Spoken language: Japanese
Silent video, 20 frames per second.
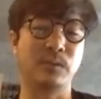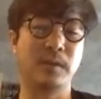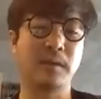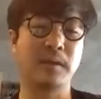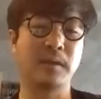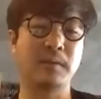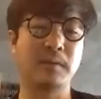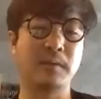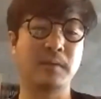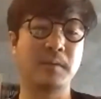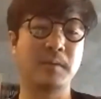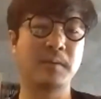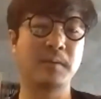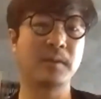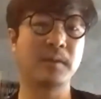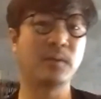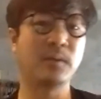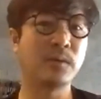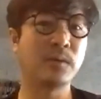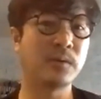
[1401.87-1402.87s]
か今まで
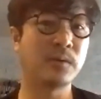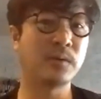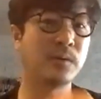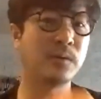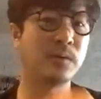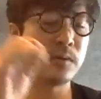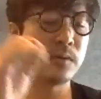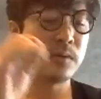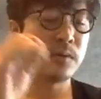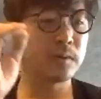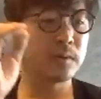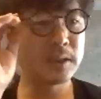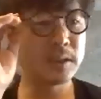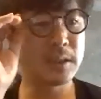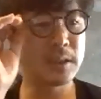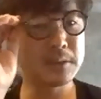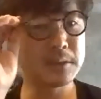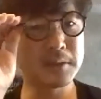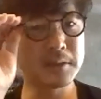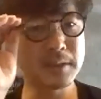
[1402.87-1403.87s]
こう知ら
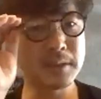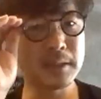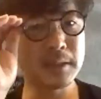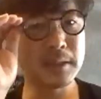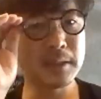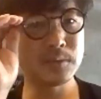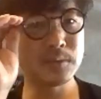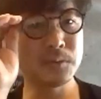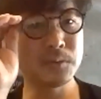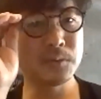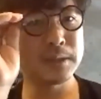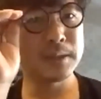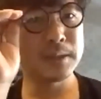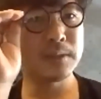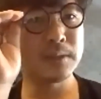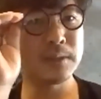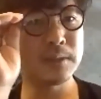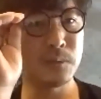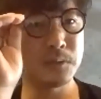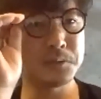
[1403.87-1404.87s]
ず知らずのうちに
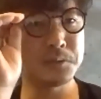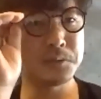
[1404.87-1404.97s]
こう習